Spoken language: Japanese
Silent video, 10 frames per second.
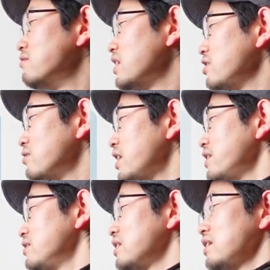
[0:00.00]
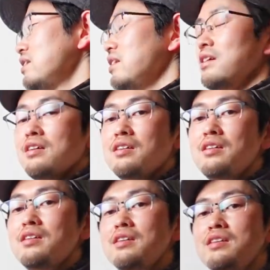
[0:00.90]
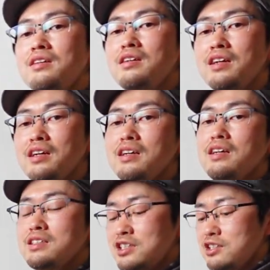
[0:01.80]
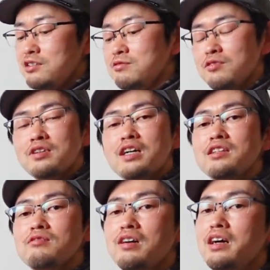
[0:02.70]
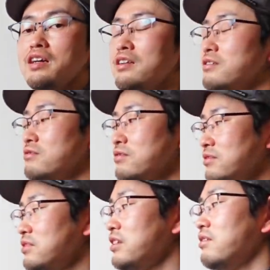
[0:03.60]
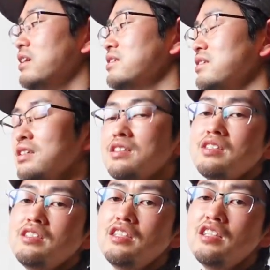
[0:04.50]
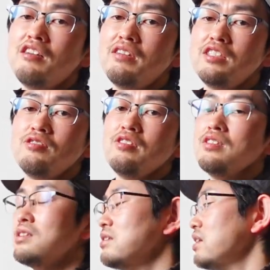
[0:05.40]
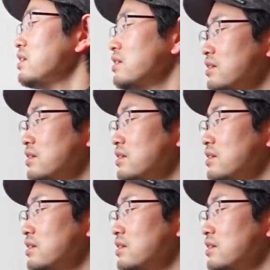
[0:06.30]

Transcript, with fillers: 上着を変えるだけで、えー、シーンをガラッと変えれるっていう感じですインナーは一緒でですね